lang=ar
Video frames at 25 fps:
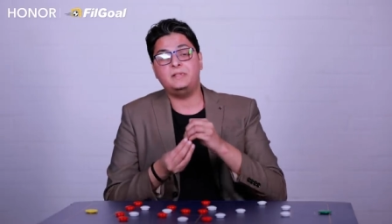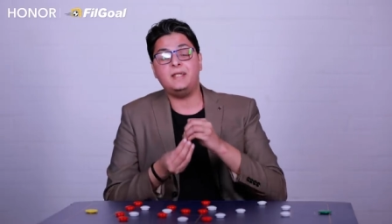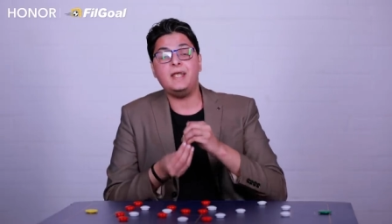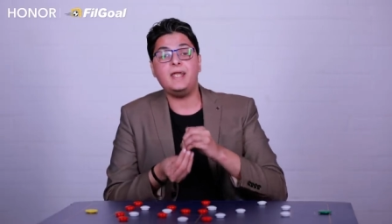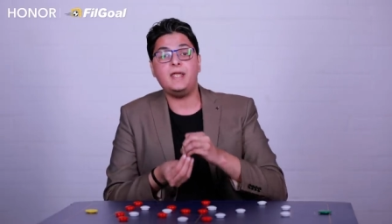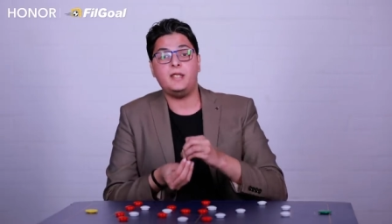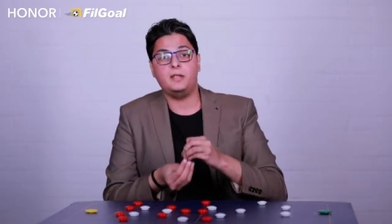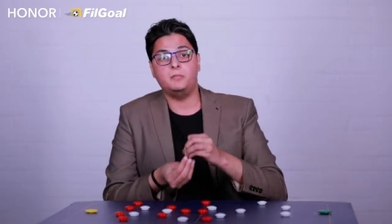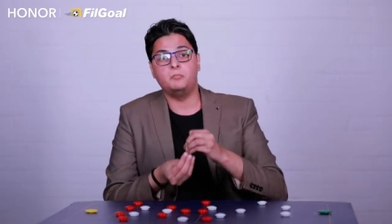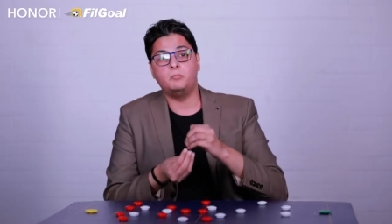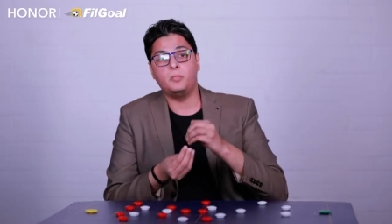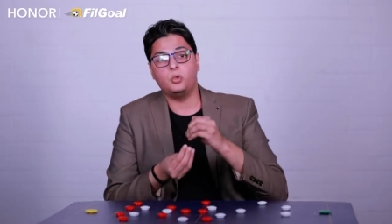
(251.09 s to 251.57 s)

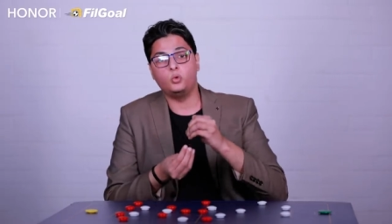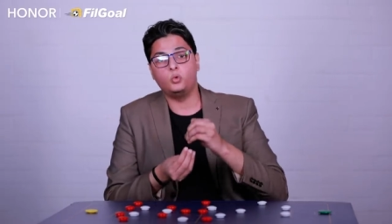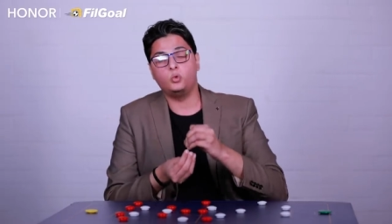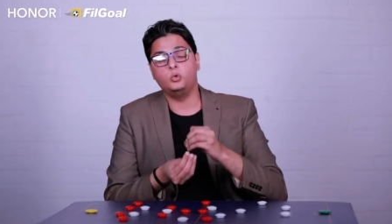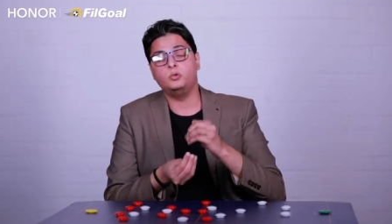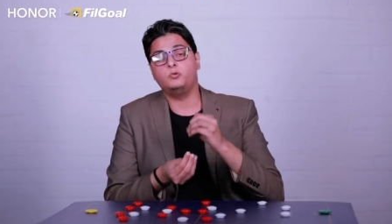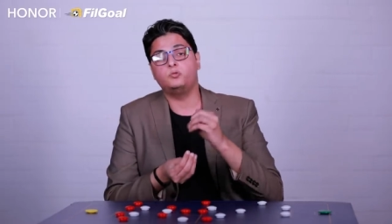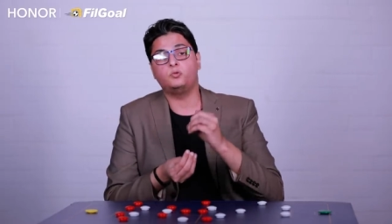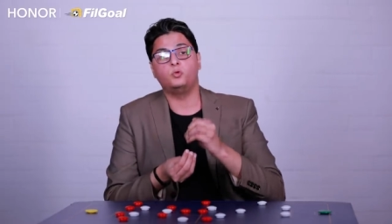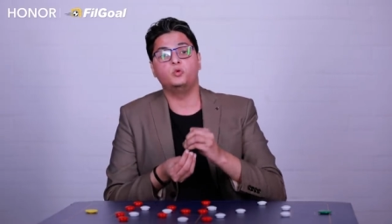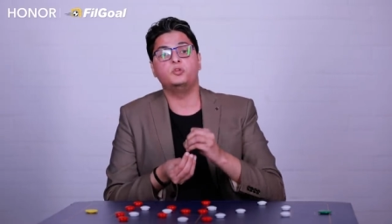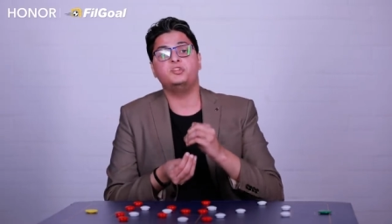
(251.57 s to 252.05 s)
دائم
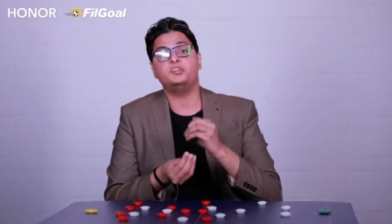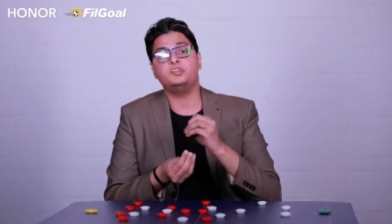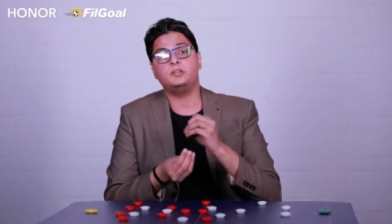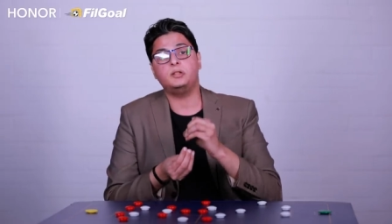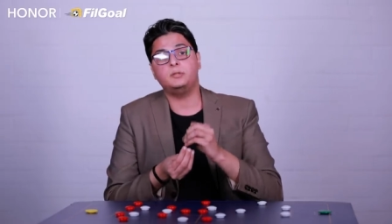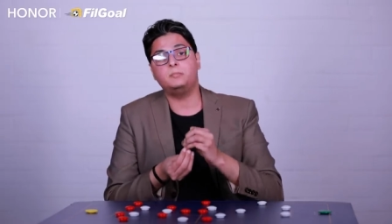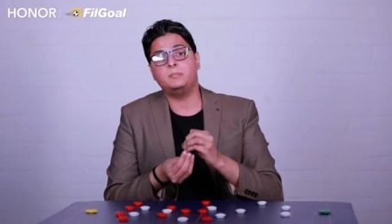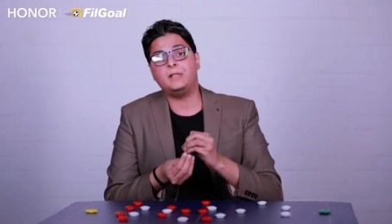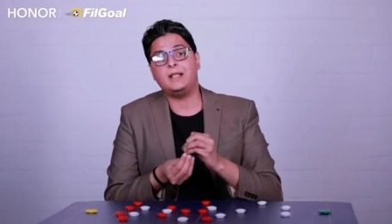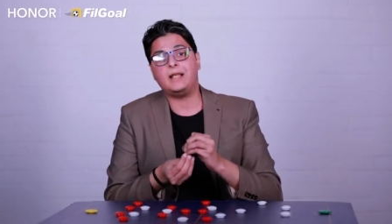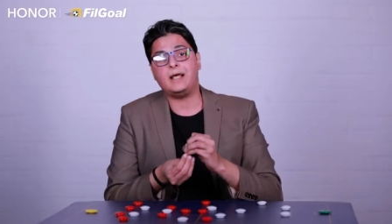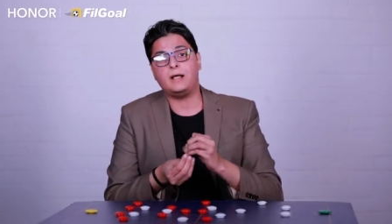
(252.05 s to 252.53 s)
موجود في وسط
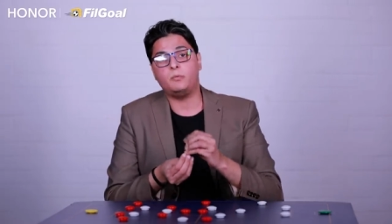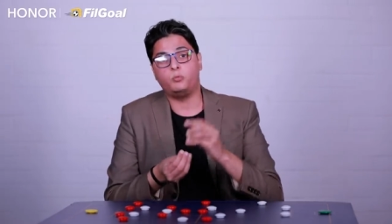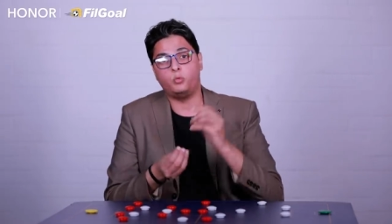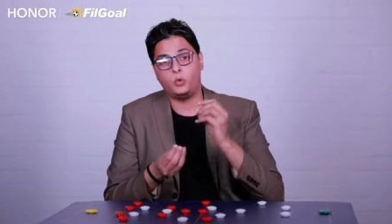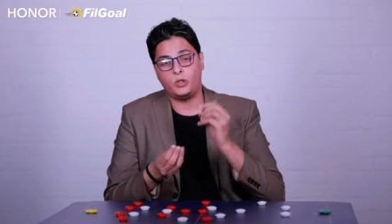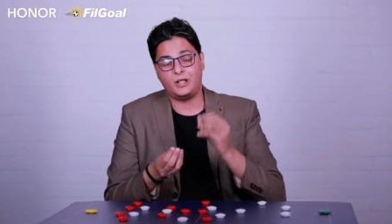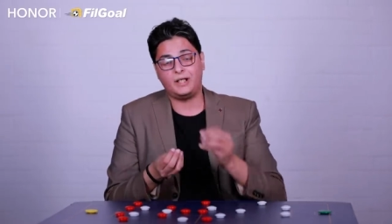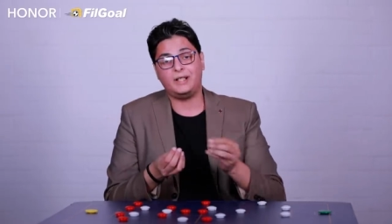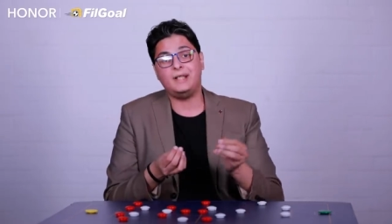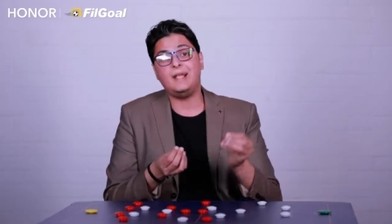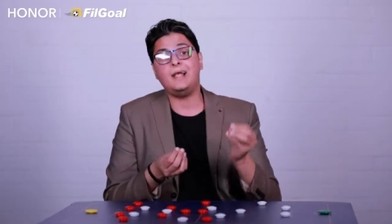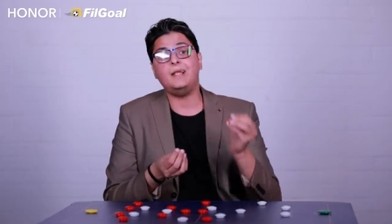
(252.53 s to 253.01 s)
الملعب
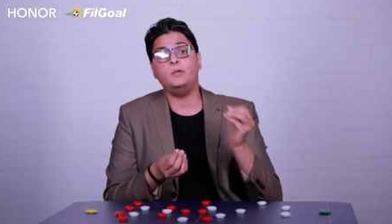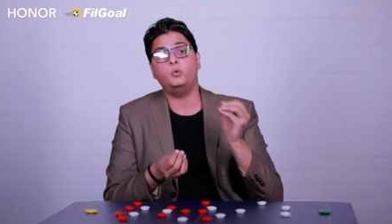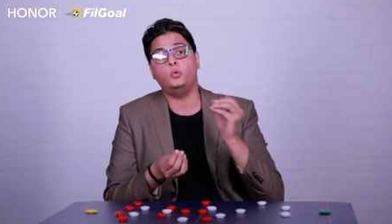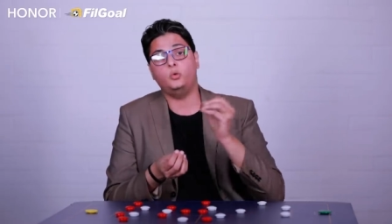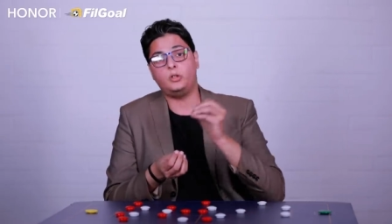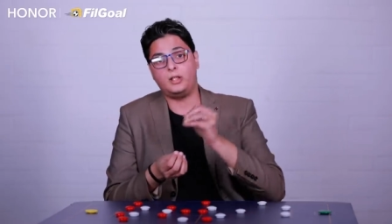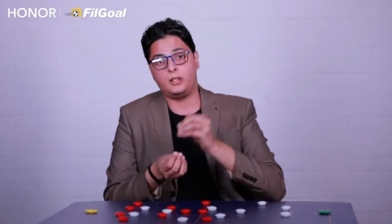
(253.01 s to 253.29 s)
واخلق له